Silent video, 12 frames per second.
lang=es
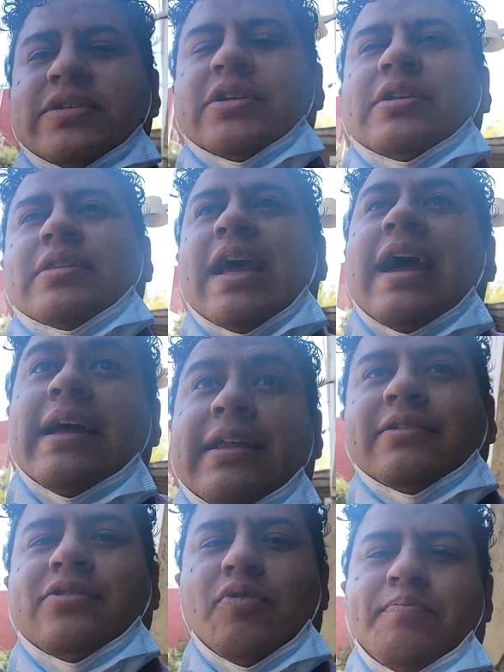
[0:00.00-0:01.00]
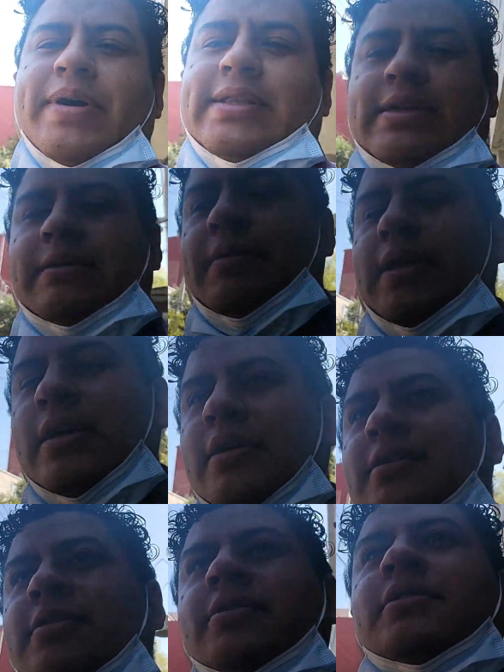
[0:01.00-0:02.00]
es tan compatible.
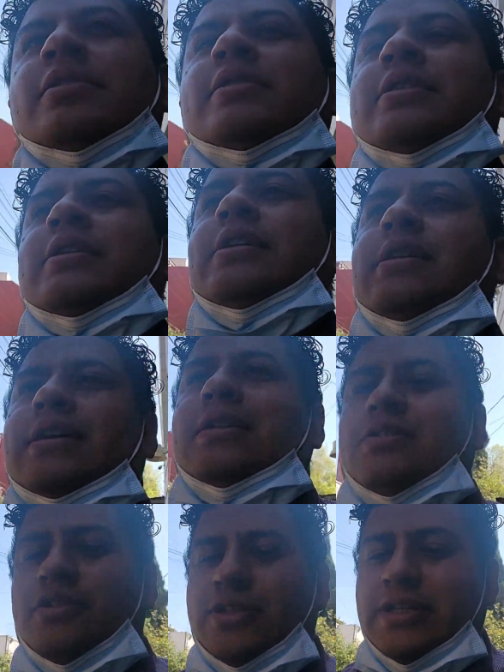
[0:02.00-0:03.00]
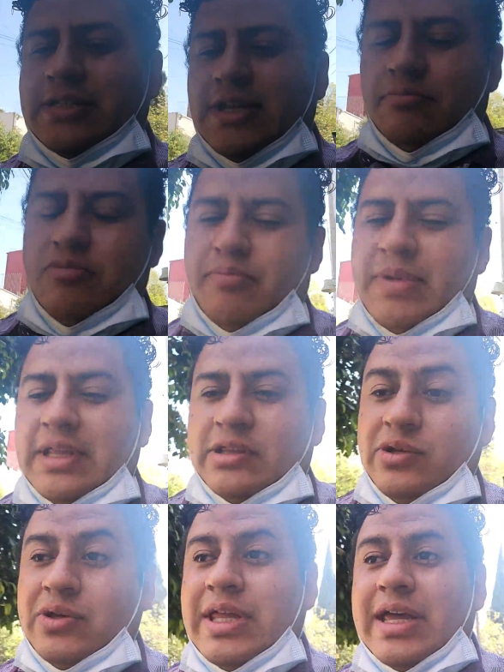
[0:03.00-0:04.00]
Entonces, al
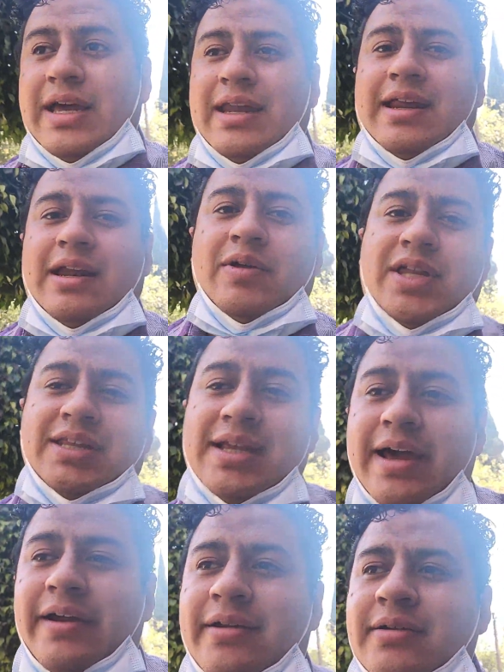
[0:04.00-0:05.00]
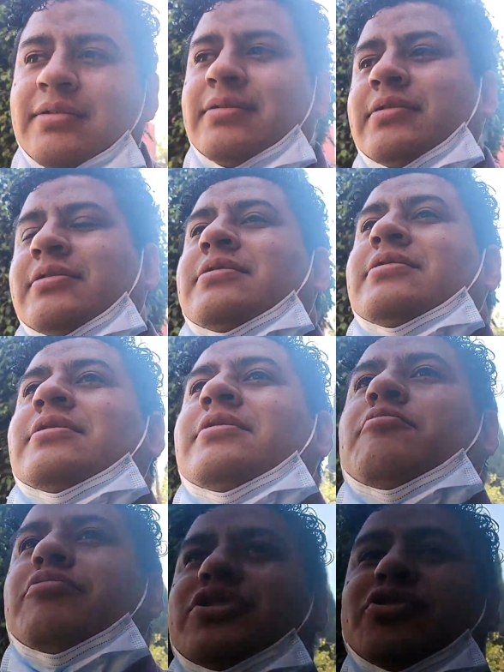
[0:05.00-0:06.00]
momento de quererlo editar,
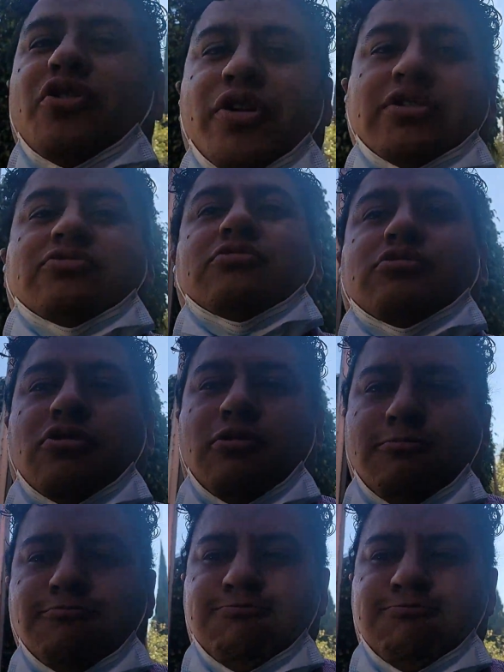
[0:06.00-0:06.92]
pues no resultó.